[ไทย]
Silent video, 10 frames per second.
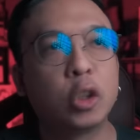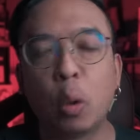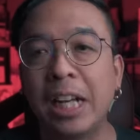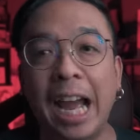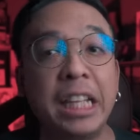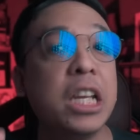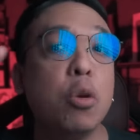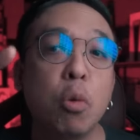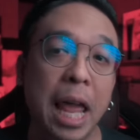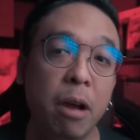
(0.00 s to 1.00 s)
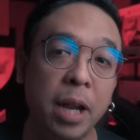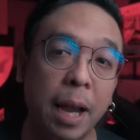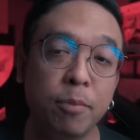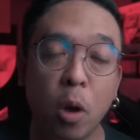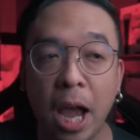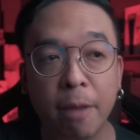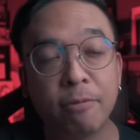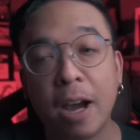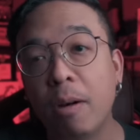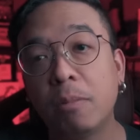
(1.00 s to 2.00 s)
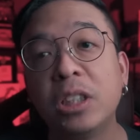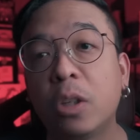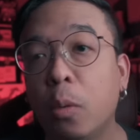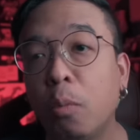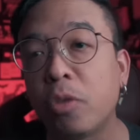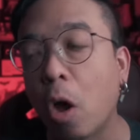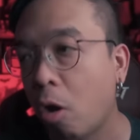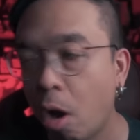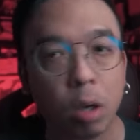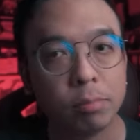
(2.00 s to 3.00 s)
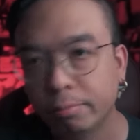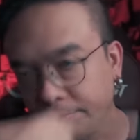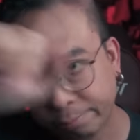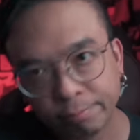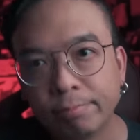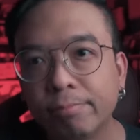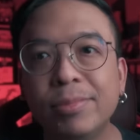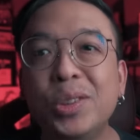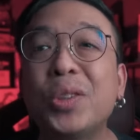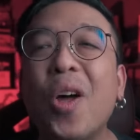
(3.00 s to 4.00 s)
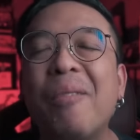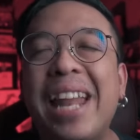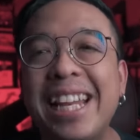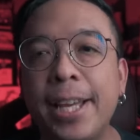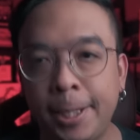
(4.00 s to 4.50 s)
ส่วนใครที่ดูแล้วนะครับ ต้องการฟังความรู้สึกของผม ต่อก็ดูต่อไปได้เลย